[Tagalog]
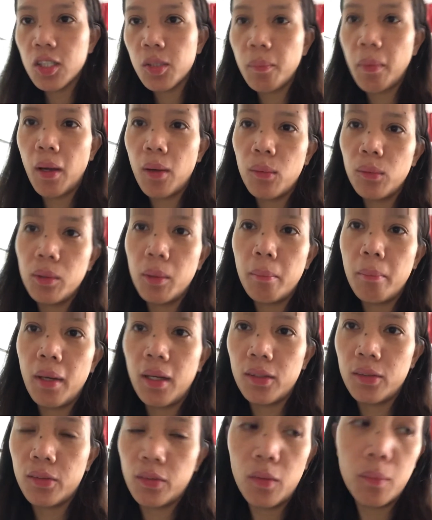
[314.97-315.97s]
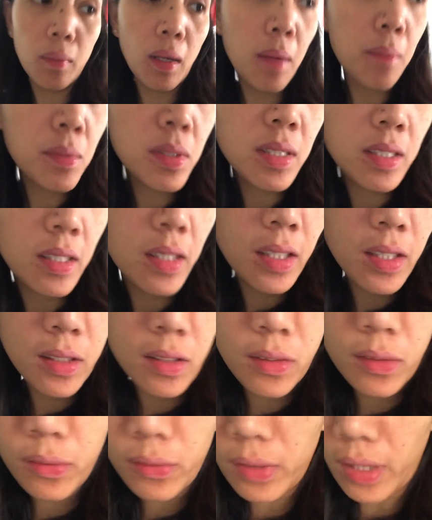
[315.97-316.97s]
pa ako ng bathroom I'm still gonna
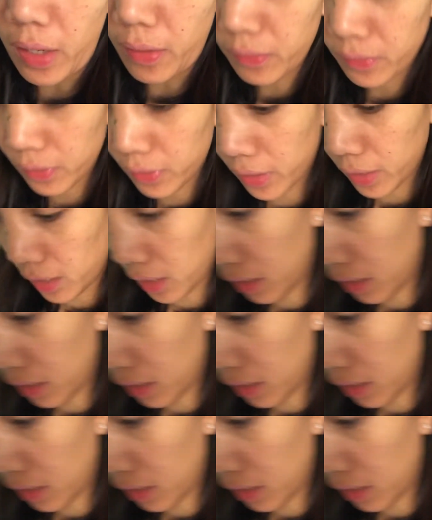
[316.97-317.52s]
do laundry